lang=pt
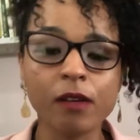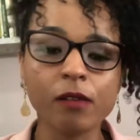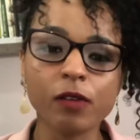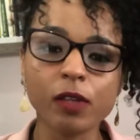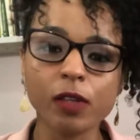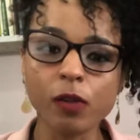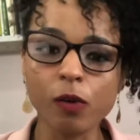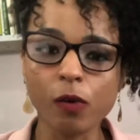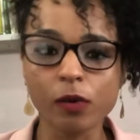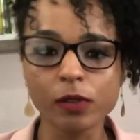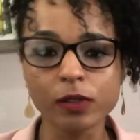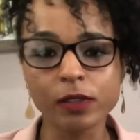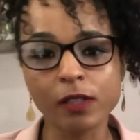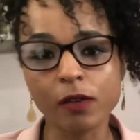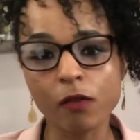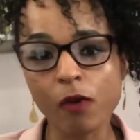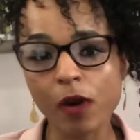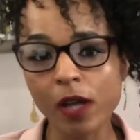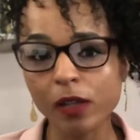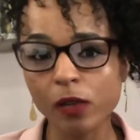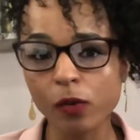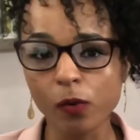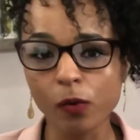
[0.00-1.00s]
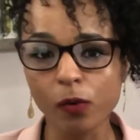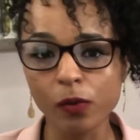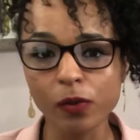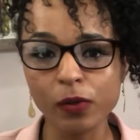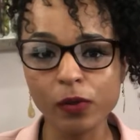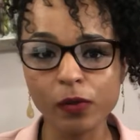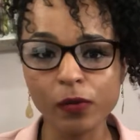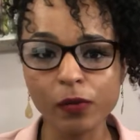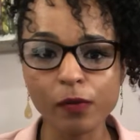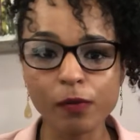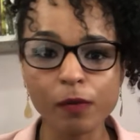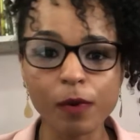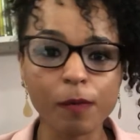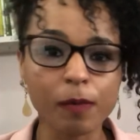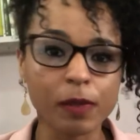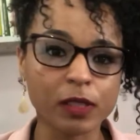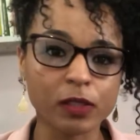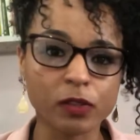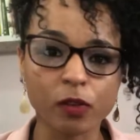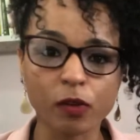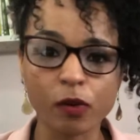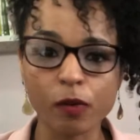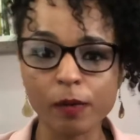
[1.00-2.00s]
O idoso é um adulto, uma
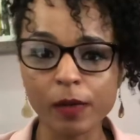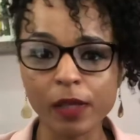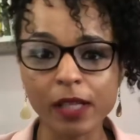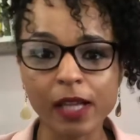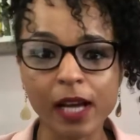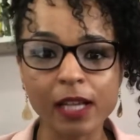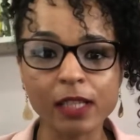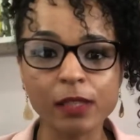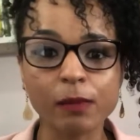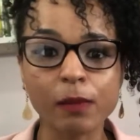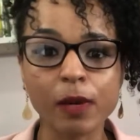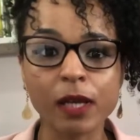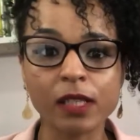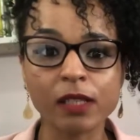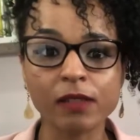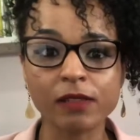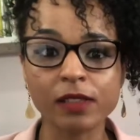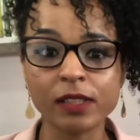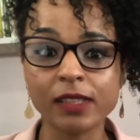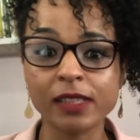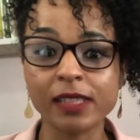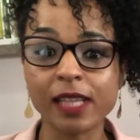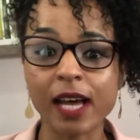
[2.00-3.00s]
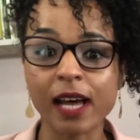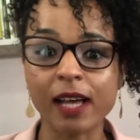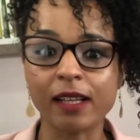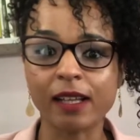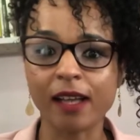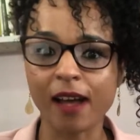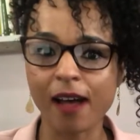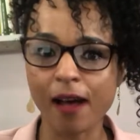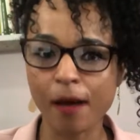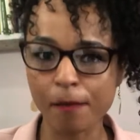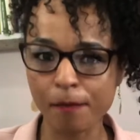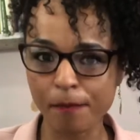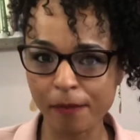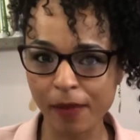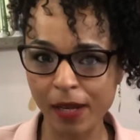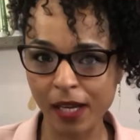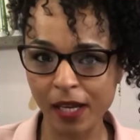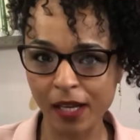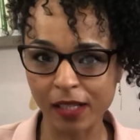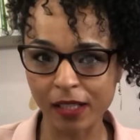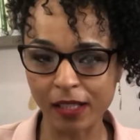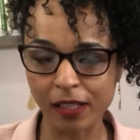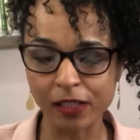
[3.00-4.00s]
pessoa com uma idade mais avançada,
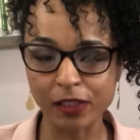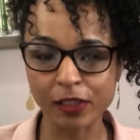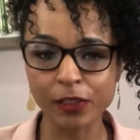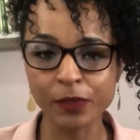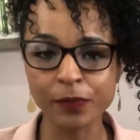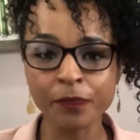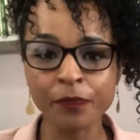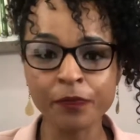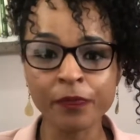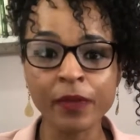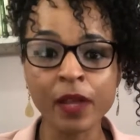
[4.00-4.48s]
apenas.